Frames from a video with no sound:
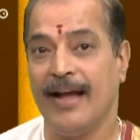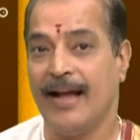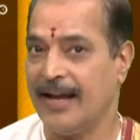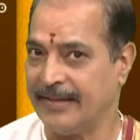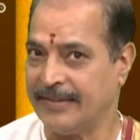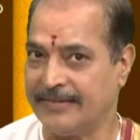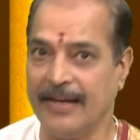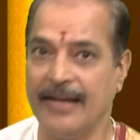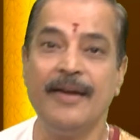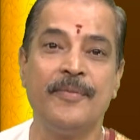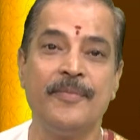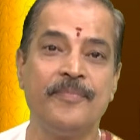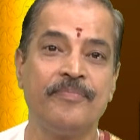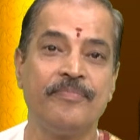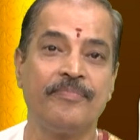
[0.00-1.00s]
అయితే
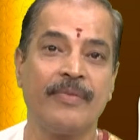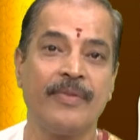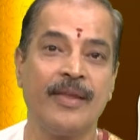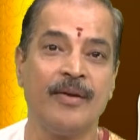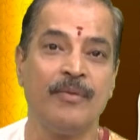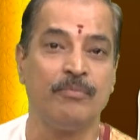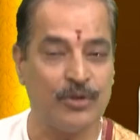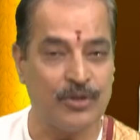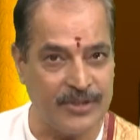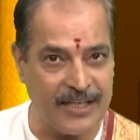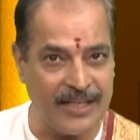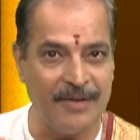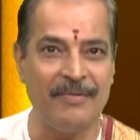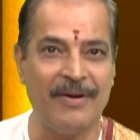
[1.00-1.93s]
పుస్తకం